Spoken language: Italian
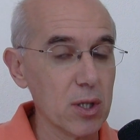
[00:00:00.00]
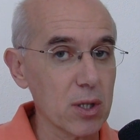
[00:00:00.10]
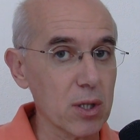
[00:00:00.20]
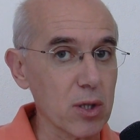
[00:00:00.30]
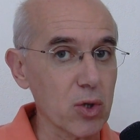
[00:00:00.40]

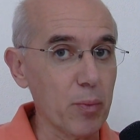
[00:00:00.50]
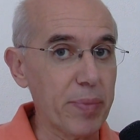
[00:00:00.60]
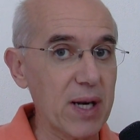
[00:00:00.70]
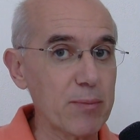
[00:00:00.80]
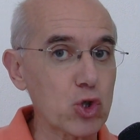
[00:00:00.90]
eh, non
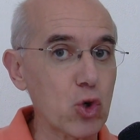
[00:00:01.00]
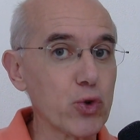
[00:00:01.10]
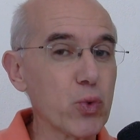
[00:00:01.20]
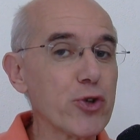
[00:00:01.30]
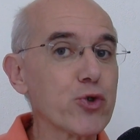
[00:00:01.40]
parliamo solo
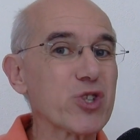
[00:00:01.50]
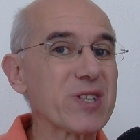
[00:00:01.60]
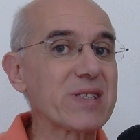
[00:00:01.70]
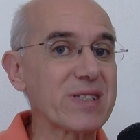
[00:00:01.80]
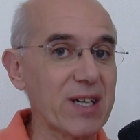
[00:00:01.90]
di una
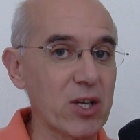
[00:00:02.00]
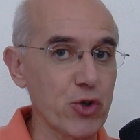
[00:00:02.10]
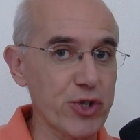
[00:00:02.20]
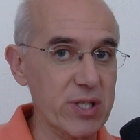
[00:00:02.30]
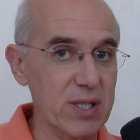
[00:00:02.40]
giustizia che
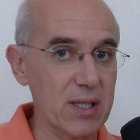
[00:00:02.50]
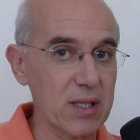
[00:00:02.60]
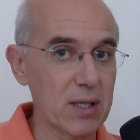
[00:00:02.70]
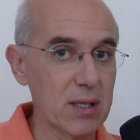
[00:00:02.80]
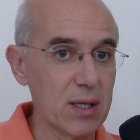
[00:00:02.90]
non c'è
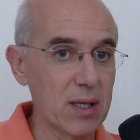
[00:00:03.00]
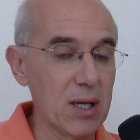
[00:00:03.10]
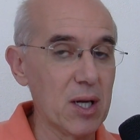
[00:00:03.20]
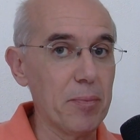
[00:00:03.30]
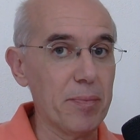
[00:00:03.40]
stata,
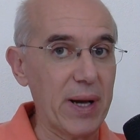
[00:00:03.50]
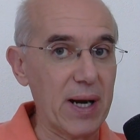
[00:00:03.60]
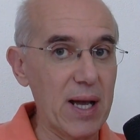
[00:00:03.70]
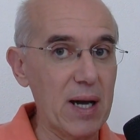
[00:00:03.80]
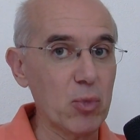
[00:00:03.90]

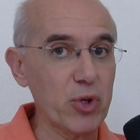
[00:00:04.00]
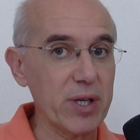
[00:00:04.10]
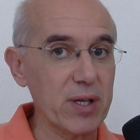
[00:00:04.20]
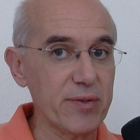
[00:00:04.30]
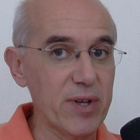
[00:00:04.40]
parliamo
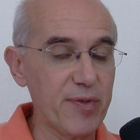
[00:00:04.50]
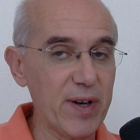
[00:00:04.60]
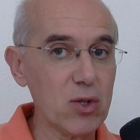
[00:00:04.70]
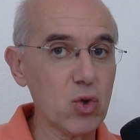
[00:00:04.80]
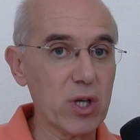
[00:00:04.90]
de, del
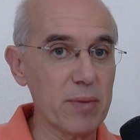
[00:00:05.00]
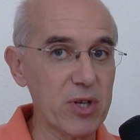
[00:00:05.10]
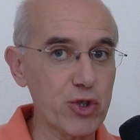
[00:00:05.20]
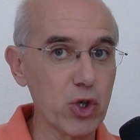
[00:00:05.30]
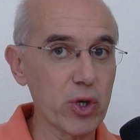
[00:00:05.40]
fatto che i
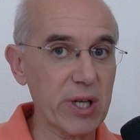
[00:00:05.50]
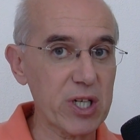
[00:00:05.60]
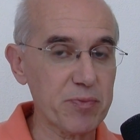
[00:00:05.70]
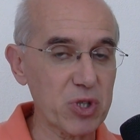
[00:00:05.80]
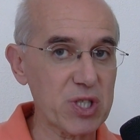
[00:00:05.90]
maggiori
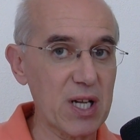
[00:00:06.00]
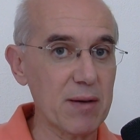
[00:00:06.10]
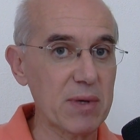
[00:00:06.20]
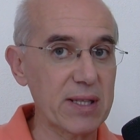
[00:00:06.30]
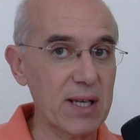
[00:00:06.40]

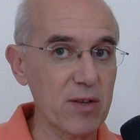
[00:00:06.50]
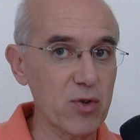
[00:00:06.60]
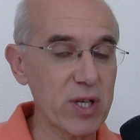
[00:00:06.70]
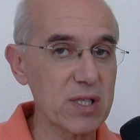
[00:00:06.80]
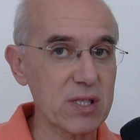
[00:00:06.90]
responsabili delle
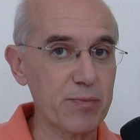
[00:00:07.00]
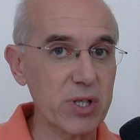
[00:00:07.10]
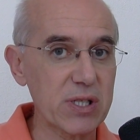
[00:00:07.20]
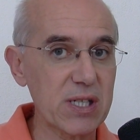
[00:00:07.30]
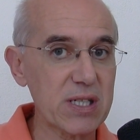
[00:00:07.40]
violenze
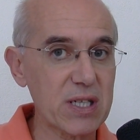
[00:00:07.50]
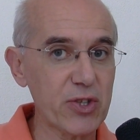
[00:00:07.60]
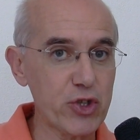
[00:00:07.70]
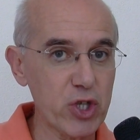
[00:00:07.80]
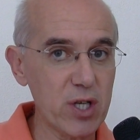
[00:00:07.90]
poliziesche
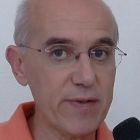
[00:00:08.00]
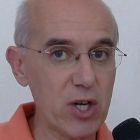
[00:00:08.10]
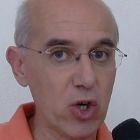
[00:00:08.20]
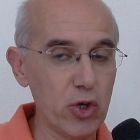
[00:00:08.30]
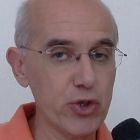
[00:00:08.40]
di Genova
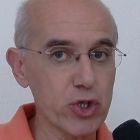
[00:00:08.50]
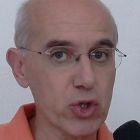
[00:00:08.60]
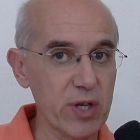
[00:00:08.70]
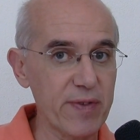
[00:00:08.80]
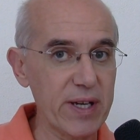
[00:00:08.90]
oggi
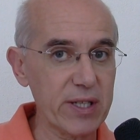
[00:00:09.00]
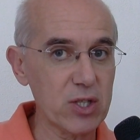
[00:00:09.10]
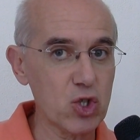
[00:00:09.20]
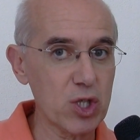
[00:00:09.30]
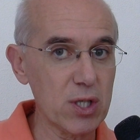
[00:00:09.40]
sono ai
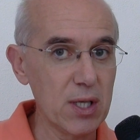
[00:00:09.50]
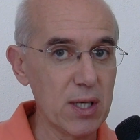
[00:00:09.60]
vertici